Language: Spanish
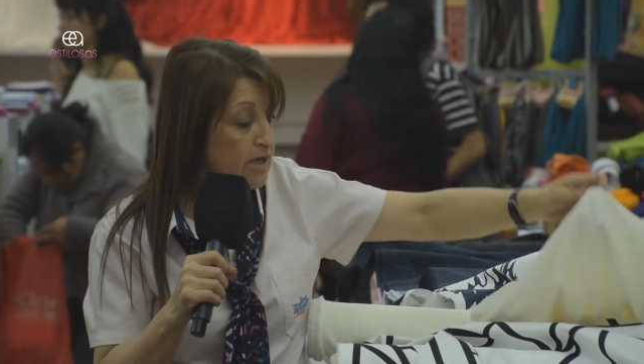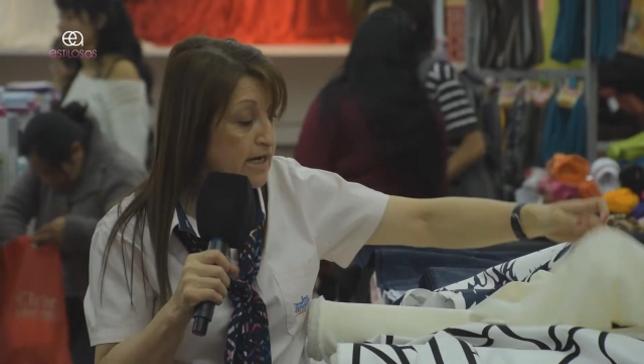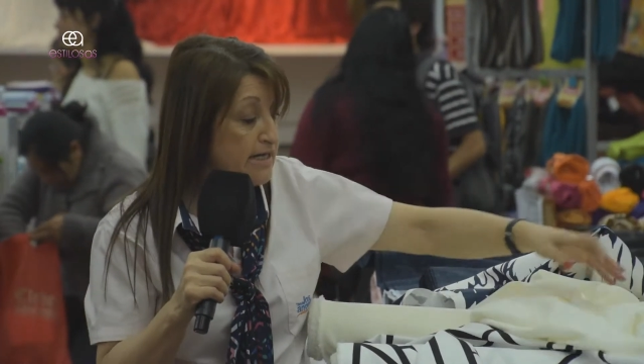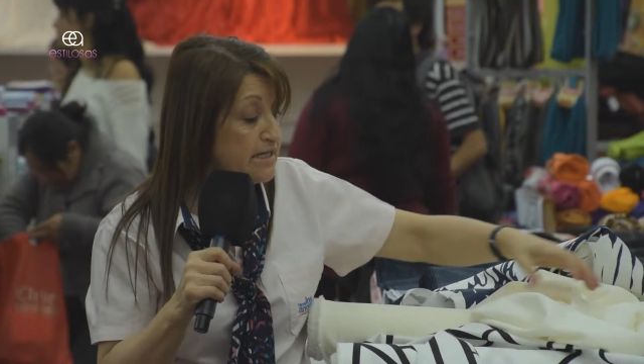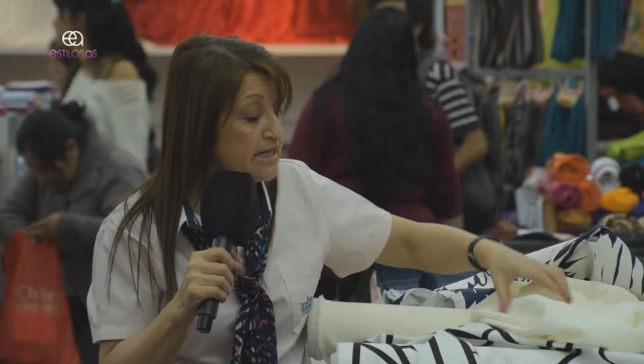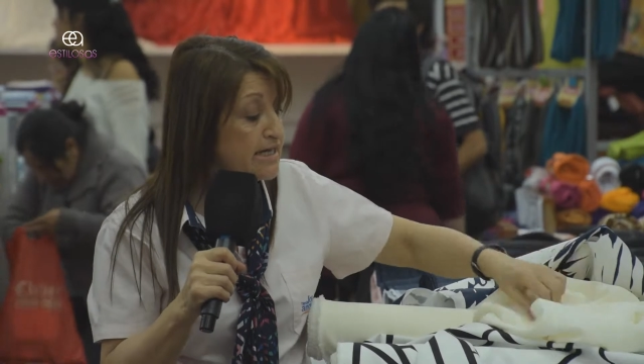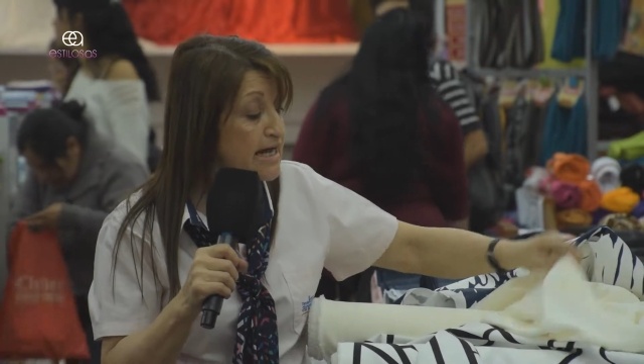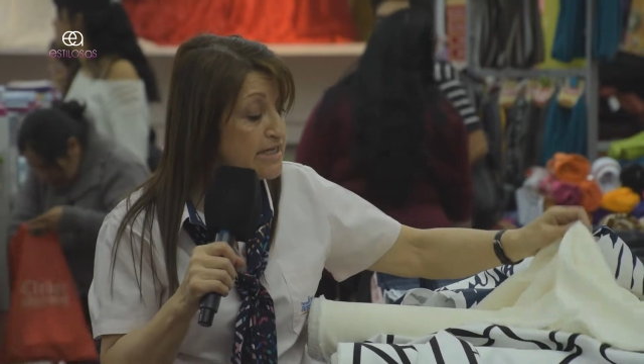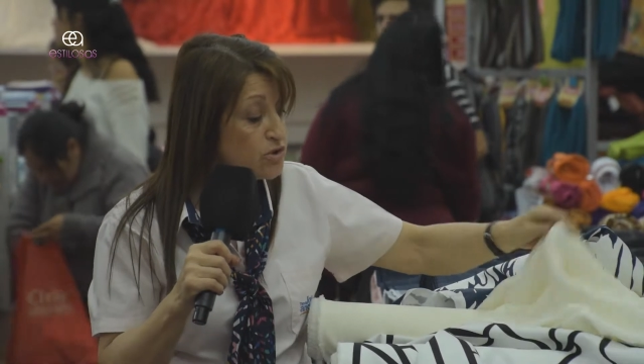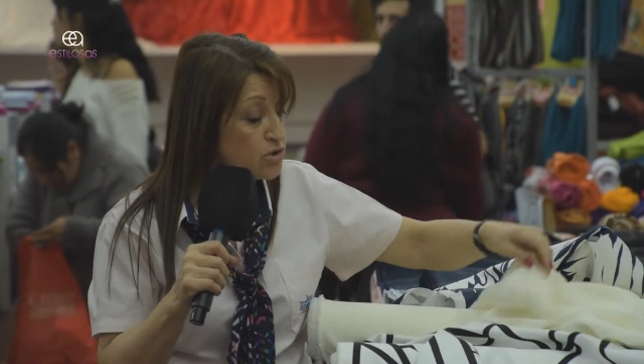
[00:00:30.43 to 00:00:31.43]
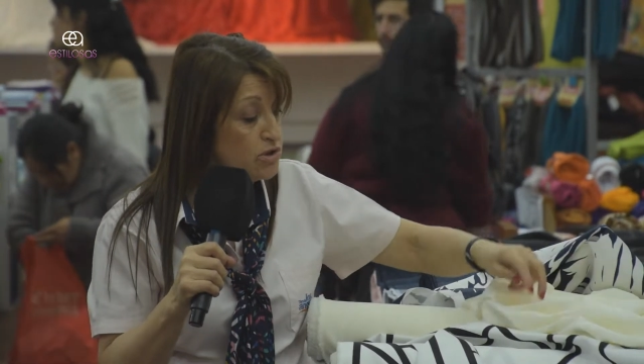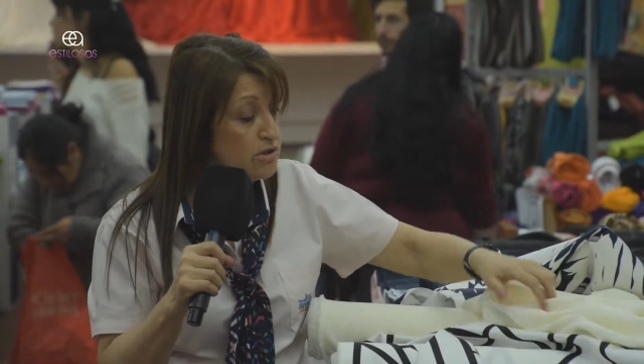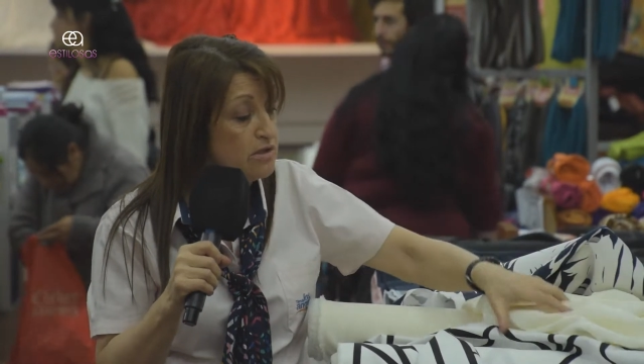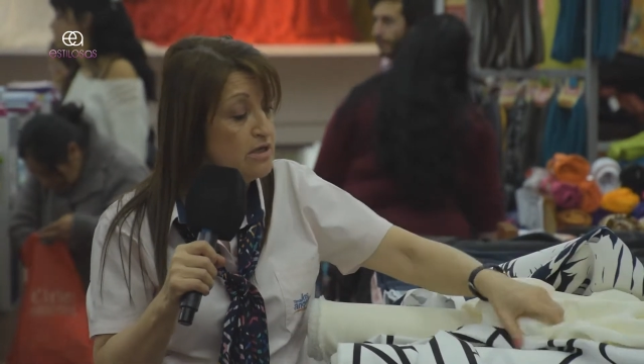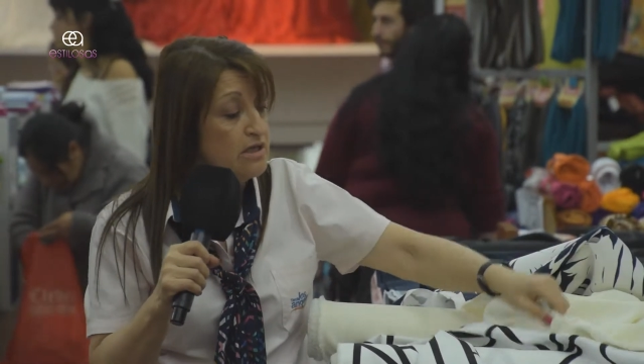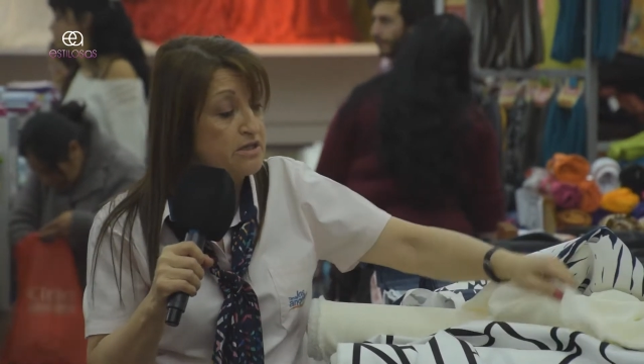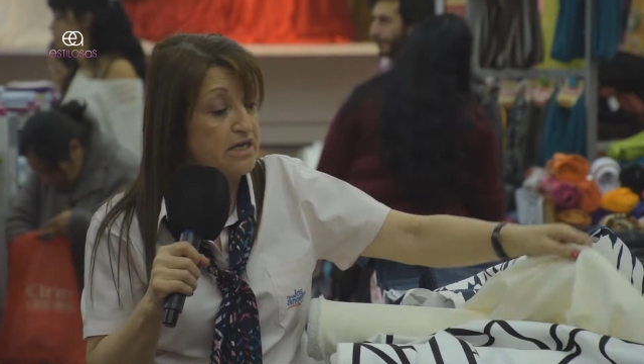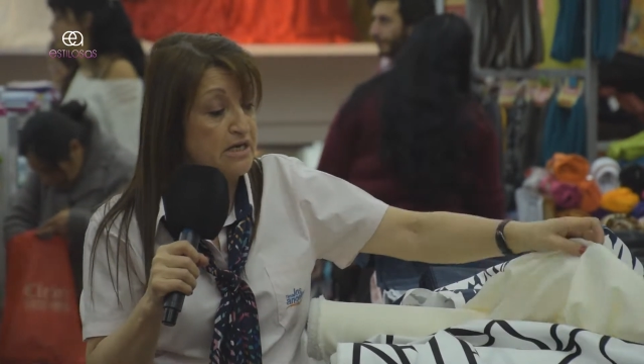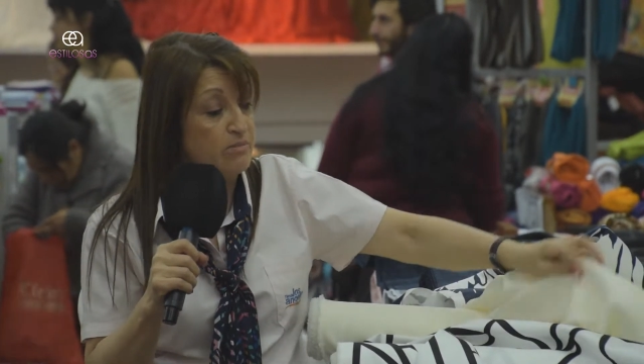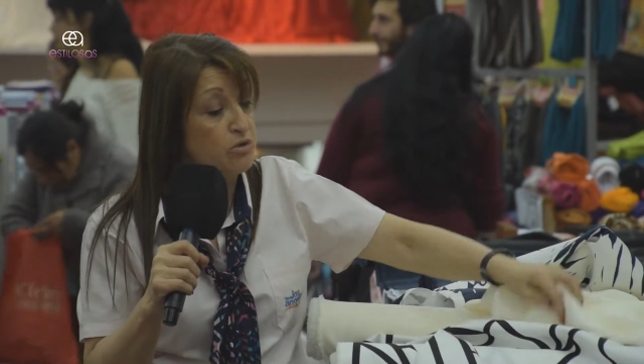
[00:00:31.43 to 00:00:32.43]
En este caso
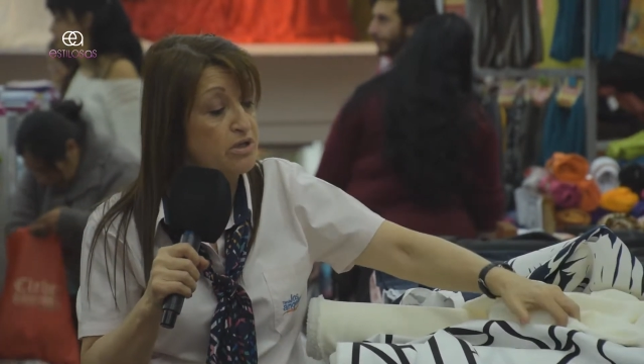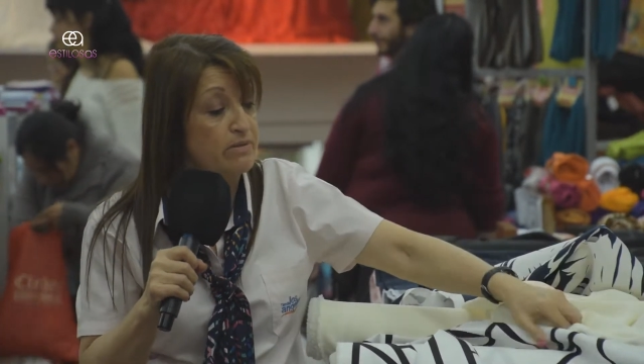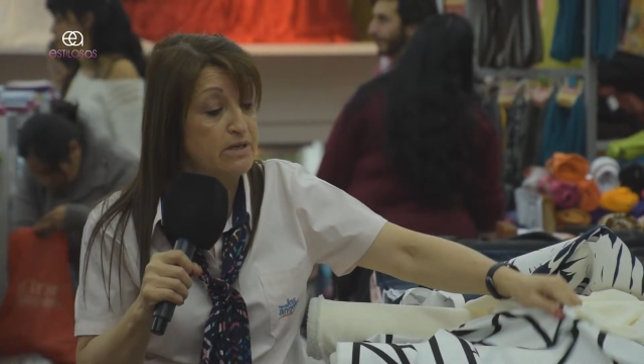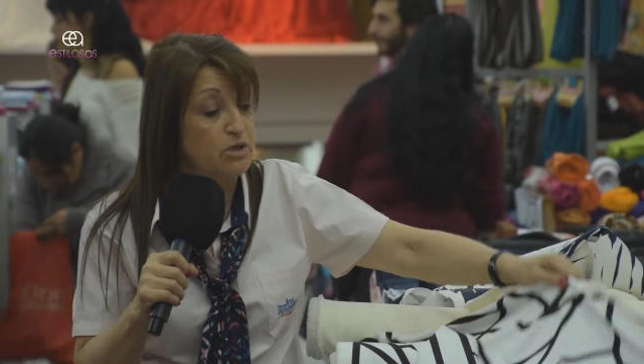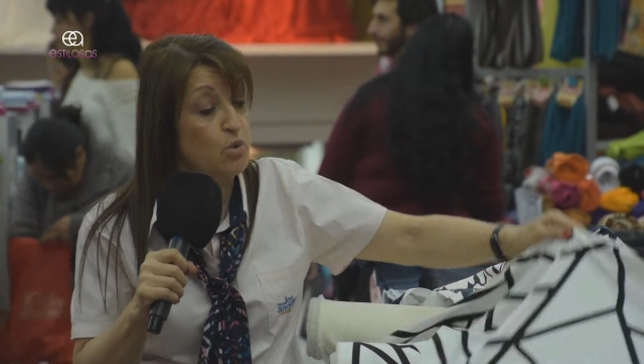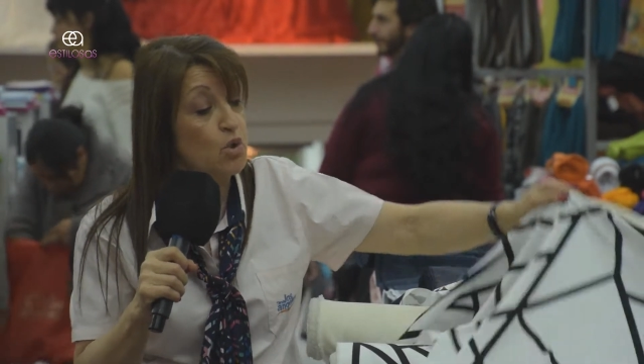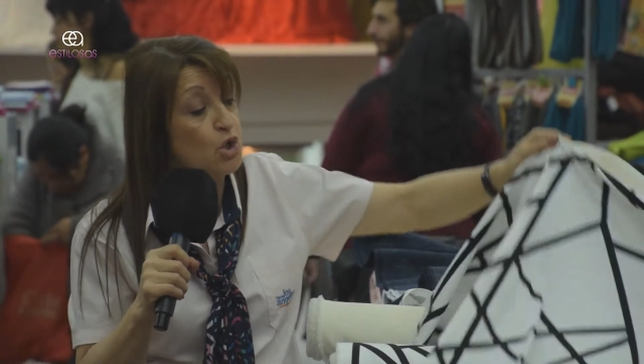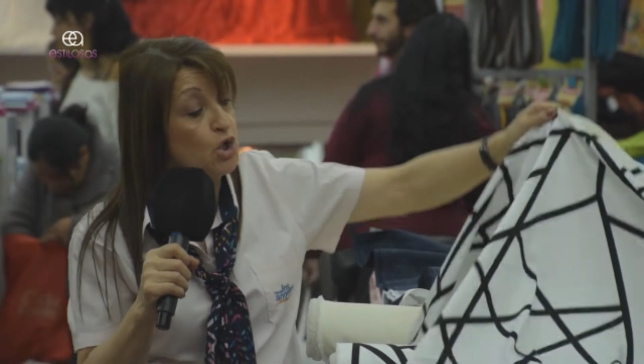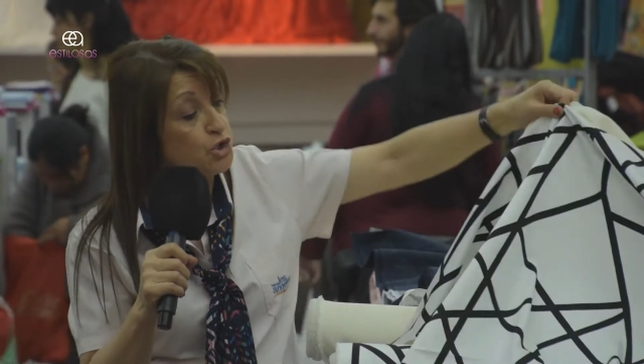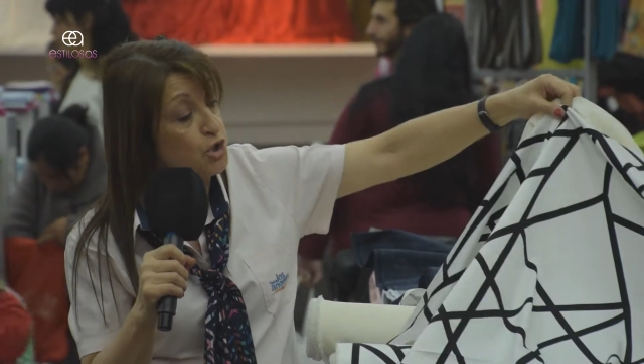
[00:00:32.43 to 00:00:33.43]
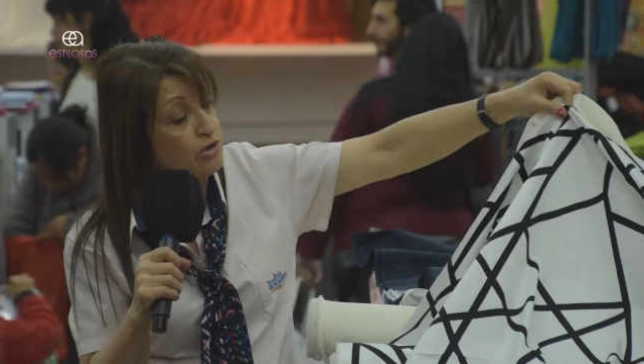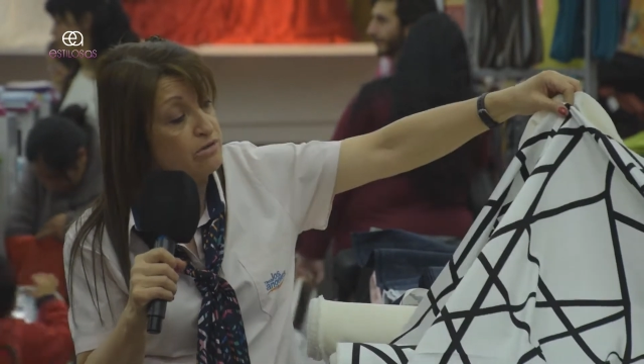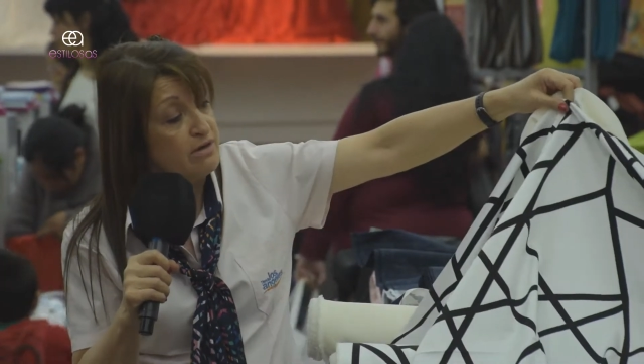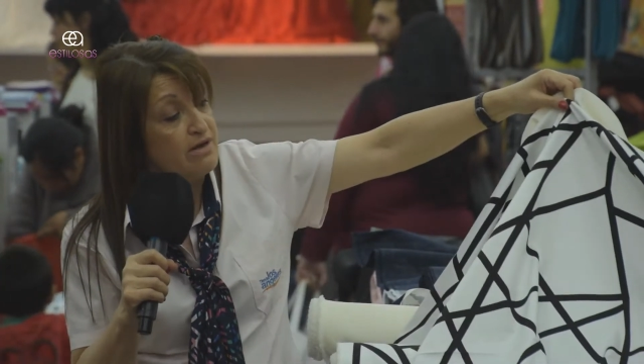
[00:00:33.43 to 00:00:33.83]
tenemos también un cotón,